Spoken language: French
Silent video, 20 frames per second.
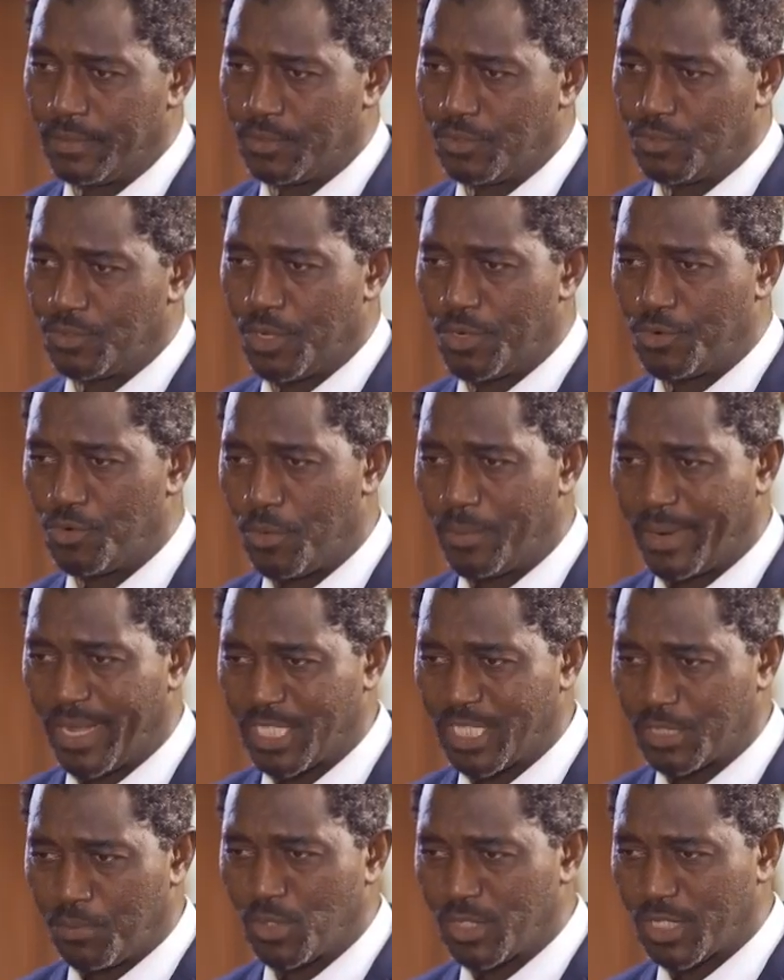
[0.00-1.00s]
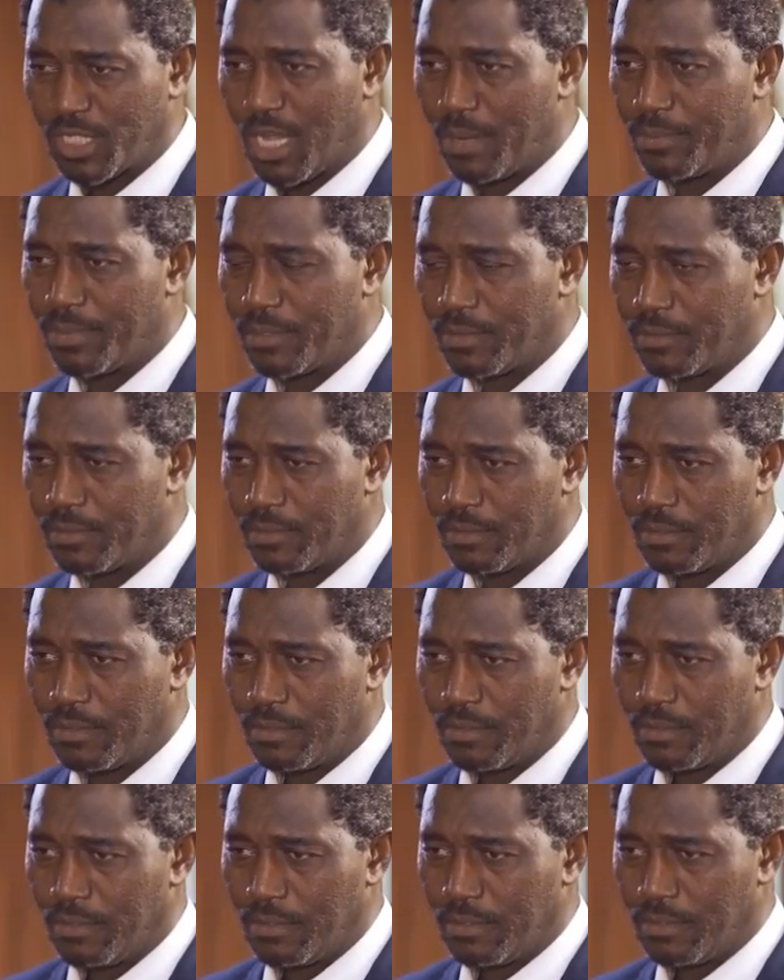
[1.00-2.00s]
Je suis un homme responsable
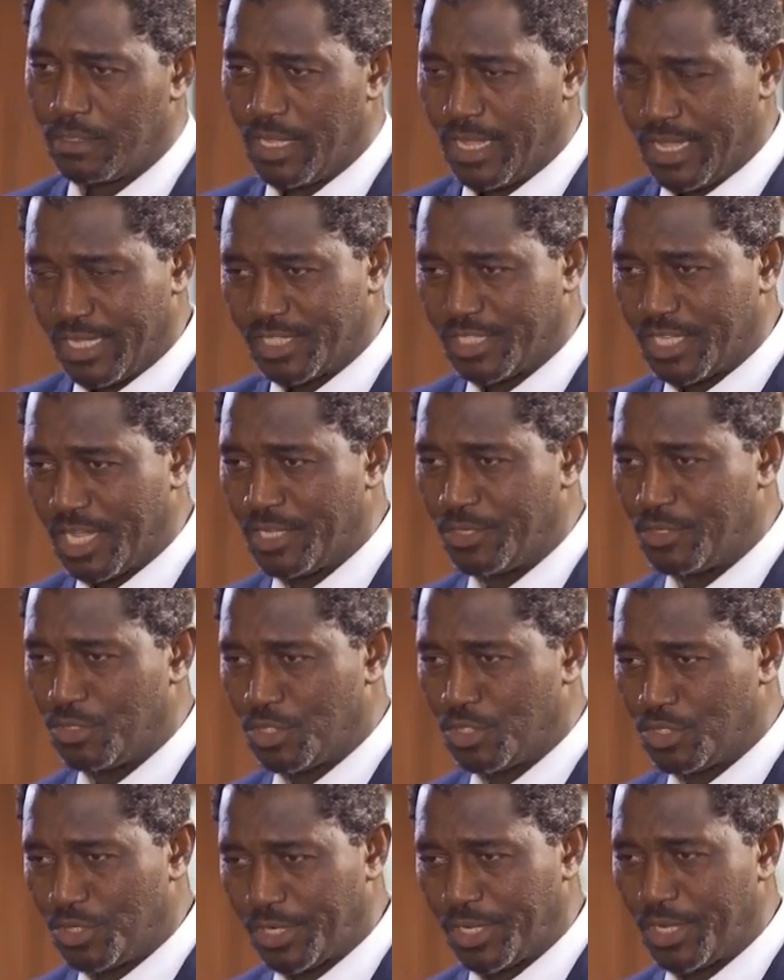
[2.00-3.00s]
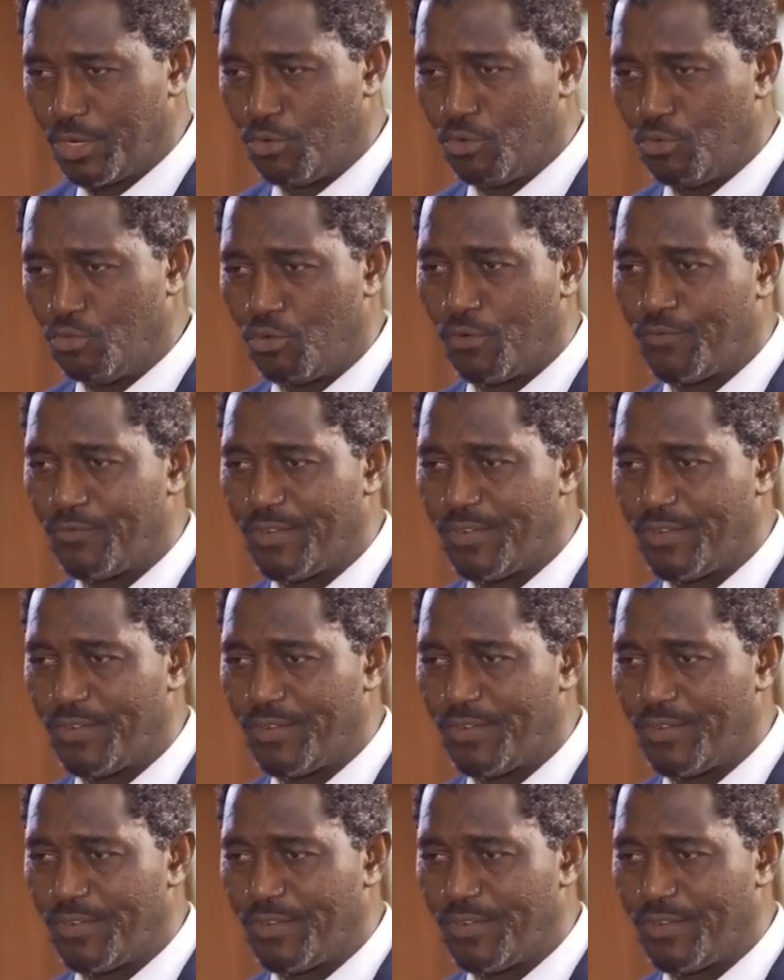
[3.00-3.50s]
qui essaie de gérer le lourd